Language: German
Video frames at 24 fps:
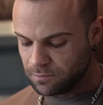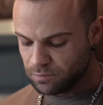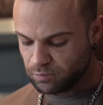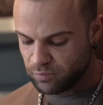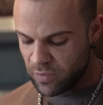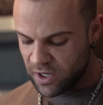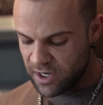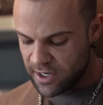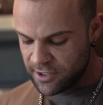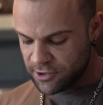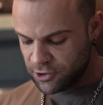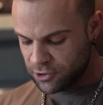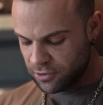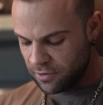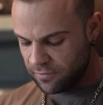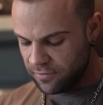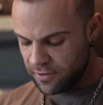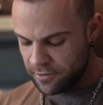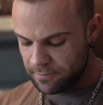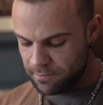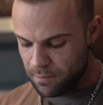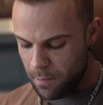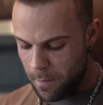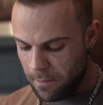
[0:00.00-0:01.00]

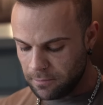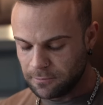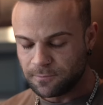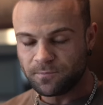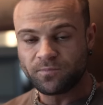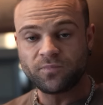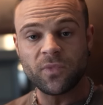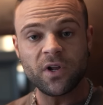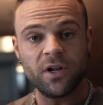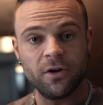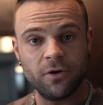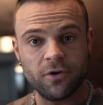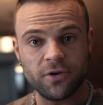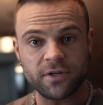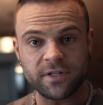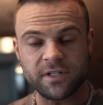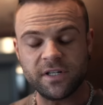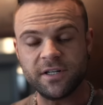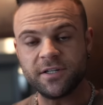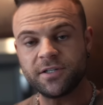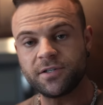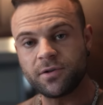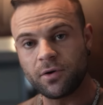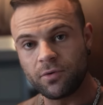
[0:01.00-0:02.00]
Ballaststoffe,
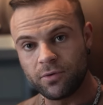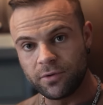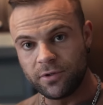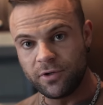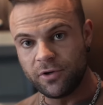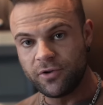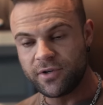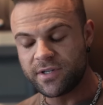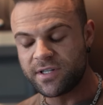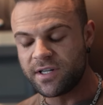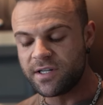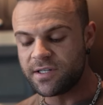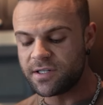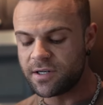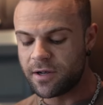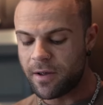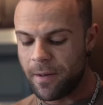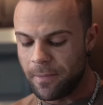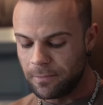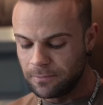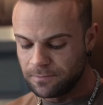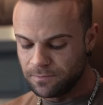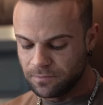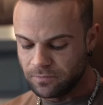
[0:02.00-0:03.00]
löslich,
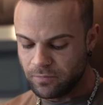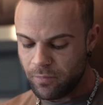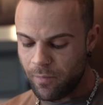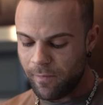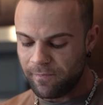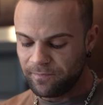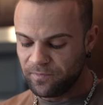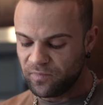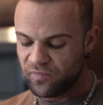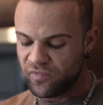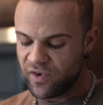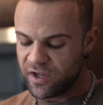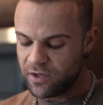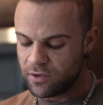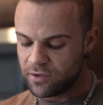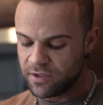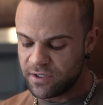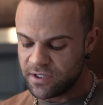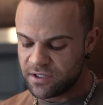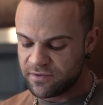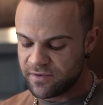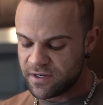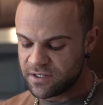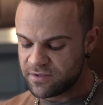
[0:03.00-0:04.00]
unlösliche. Wer noch
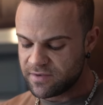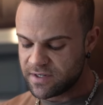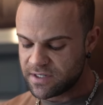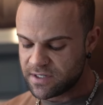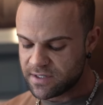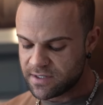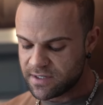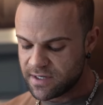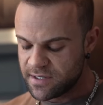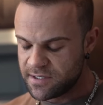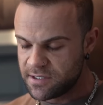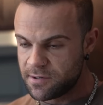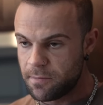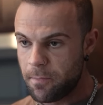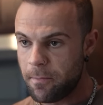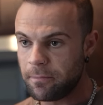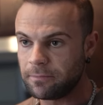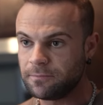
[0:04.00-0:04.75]
nicht weiß, was das ist,